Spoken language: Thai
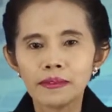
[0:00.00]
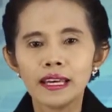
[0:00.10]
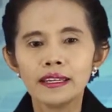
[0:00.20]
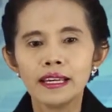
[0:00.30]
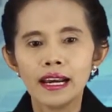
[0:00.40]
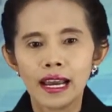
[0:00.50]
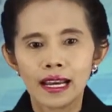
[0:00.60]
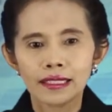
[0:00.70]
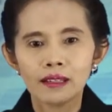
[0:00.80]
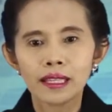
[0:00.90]
และเนื้อหา
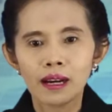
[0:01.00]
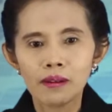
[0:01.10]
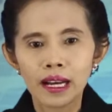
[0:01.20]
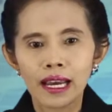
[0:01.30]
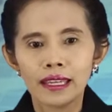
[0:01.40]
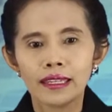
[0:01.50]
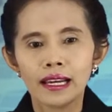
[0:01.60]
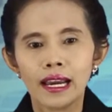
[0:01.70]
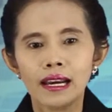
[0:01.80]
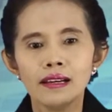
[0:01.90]
เท่า ๆกัน
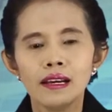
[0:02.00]
นะคะ